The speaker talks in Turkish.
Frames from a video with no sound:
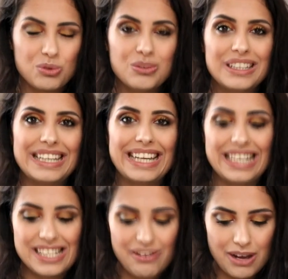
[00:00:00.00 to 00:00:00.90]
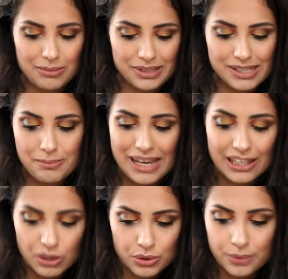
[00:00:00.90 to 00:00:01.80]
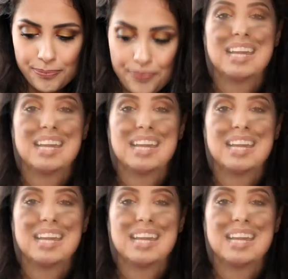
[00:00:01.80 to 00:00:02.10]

Bununla da ilgili cevabınızı bekliyorum.